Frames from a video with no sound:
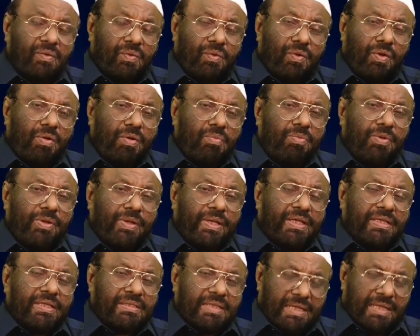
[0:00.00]
நோன்பு
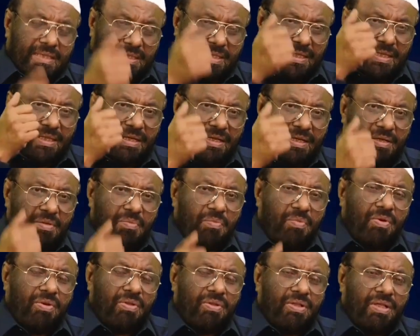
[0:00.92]
வைக்க சக்தி இருக்கும்
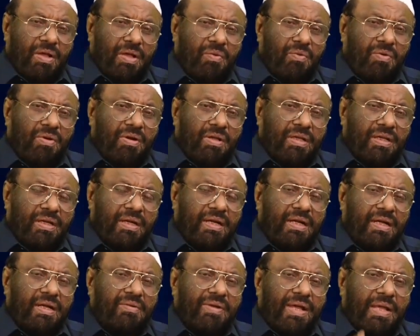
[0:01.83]
பொழுது அவங்களுக்கு
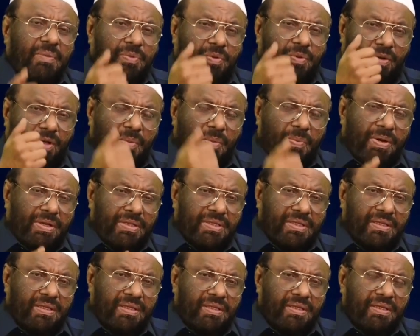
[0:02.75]
ரெண்டு வாய்ப்பு
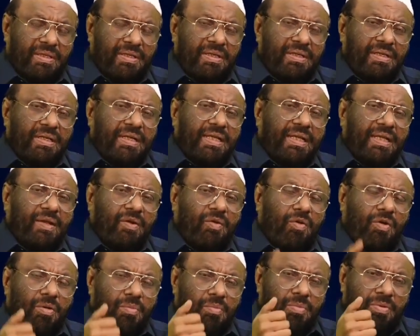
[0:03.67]
கொடுக்கப்பட்டுச்சு நீங்கள்
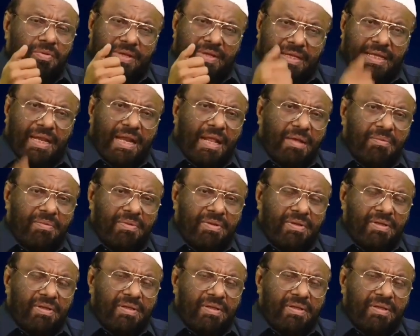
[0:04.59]
நோன்பும் வைக்கலாம்